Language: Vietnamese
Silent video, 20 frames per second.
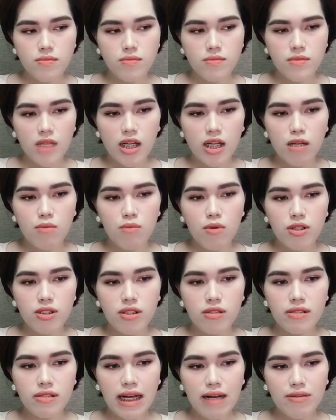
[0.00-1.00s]
Thật không còn
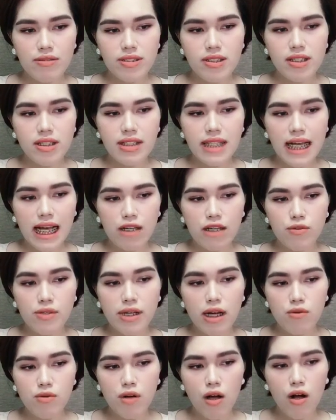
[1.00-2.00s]
từ nào để diễn tả nỗi
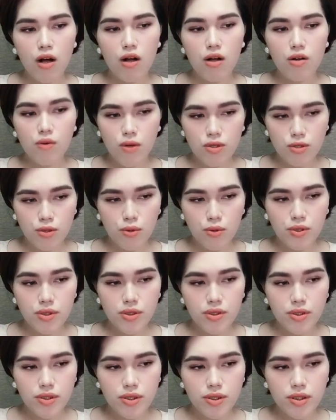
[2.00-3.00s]
đau đó của tôi.
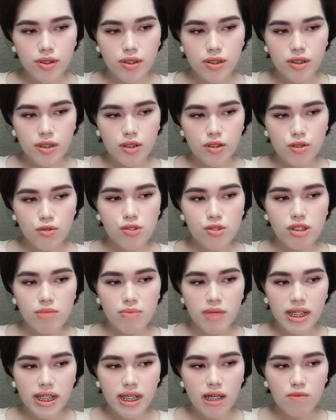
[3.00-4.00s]
Tôi chỉ
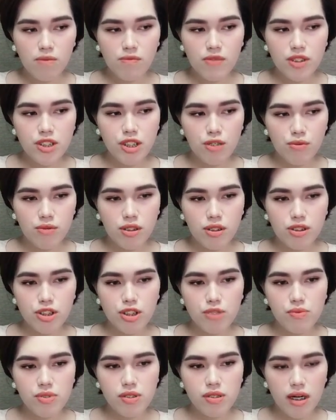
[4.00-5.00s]
biết khóc và chịu đựng
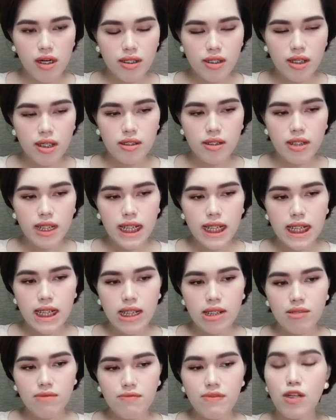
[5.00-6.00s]
trong sự ân hận
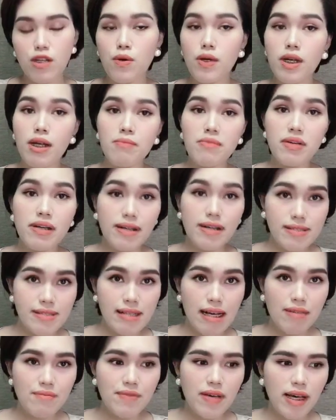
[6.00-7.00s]
về lỗi lầm đã gây
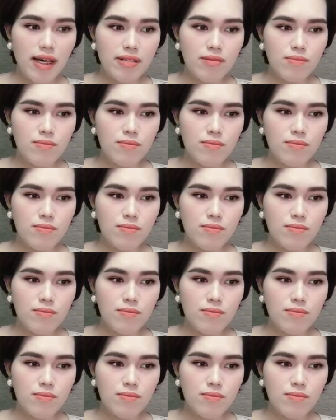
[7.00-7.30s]
ra với anh.